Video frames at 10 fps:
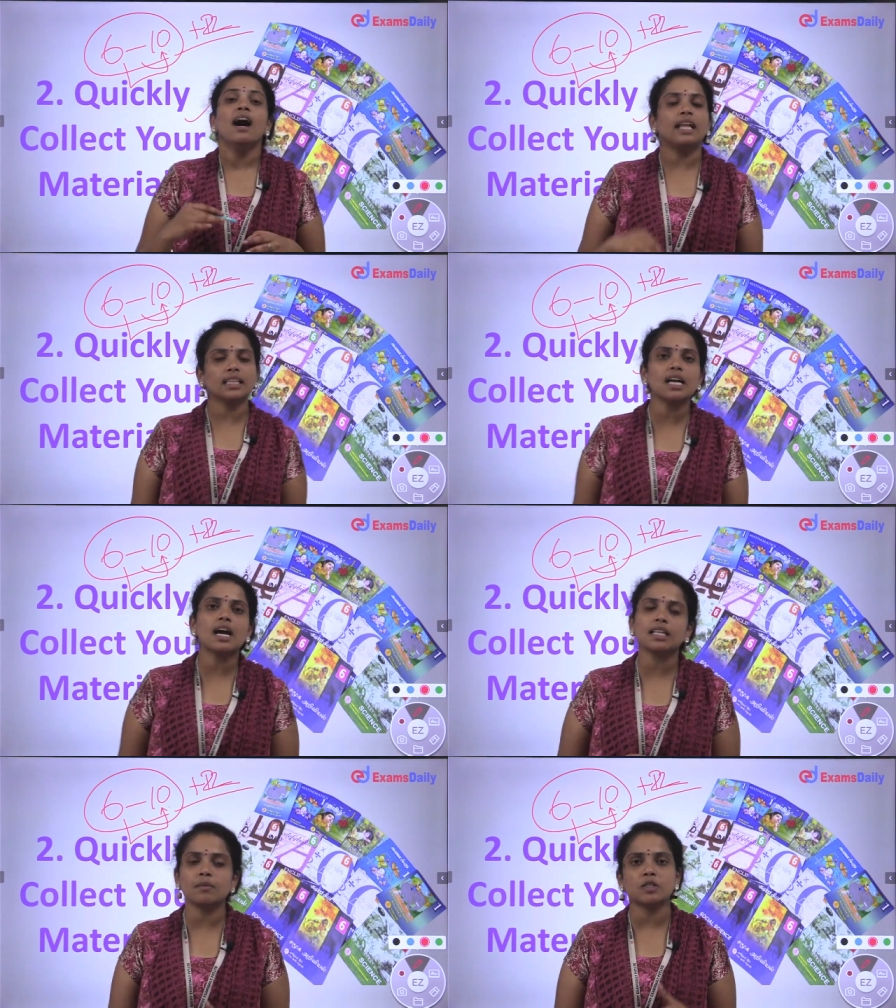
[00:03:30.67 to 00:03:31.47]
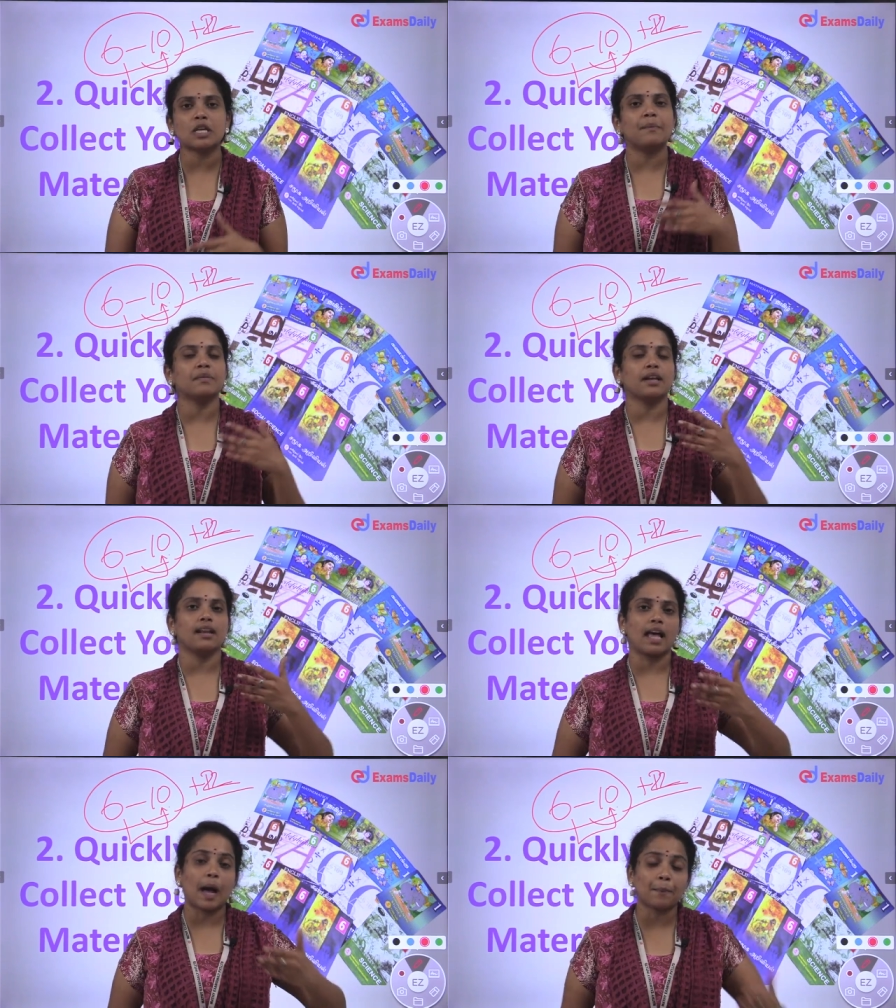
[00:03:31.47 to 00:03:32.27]
அதுக்காக தான் நம்ம
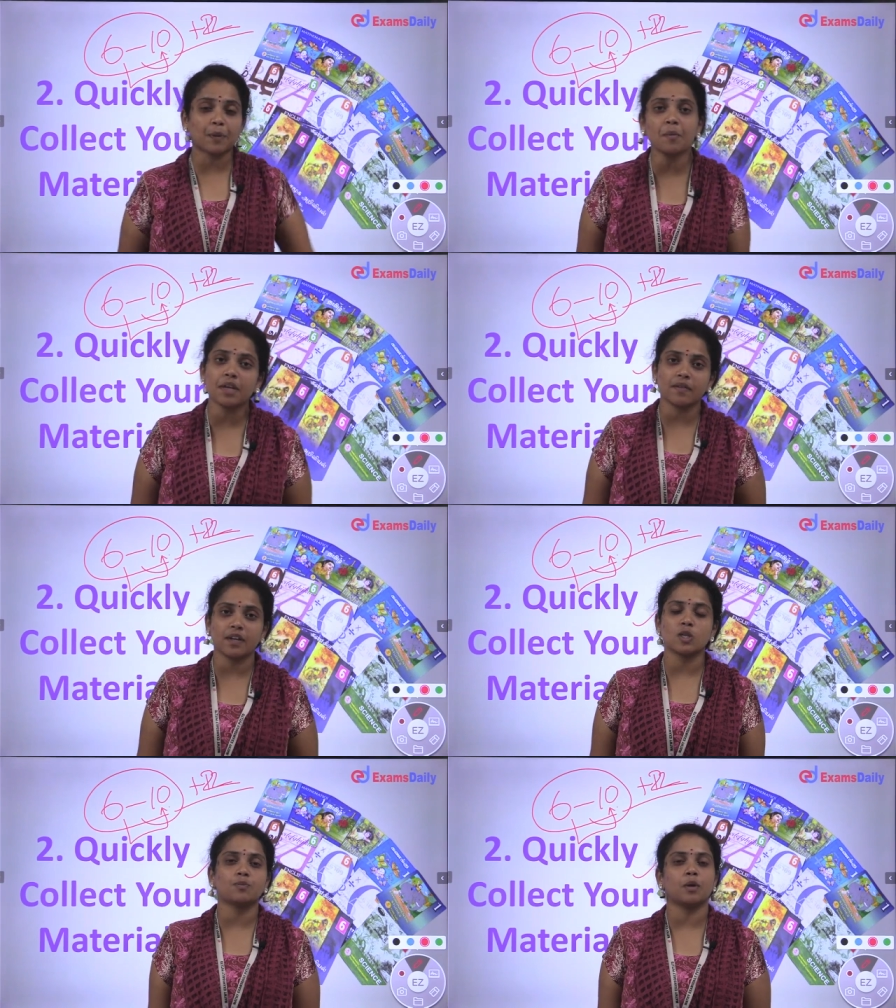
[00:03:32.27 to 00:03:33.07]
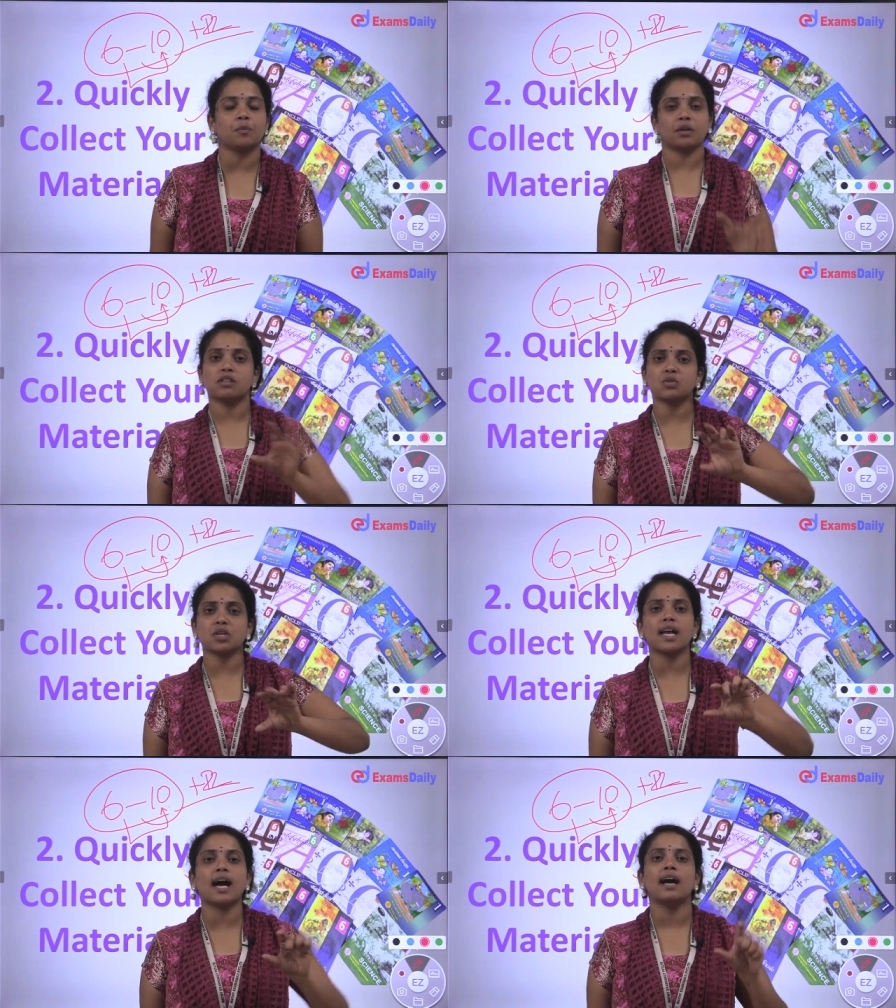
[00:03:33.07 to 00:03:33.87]
சேனலில் அப்கமிங் வீடியோஸ் போட போகிறோம்
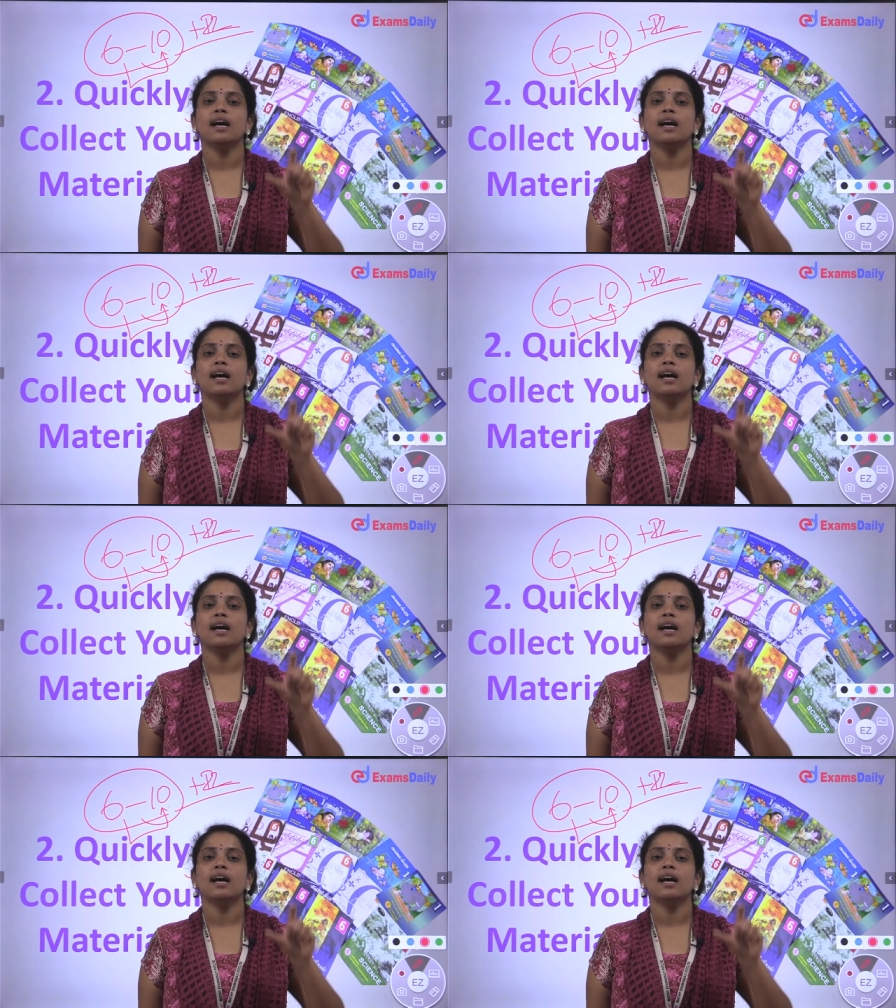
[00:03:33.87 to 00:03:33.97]
ஹிஸ்ட்ரியா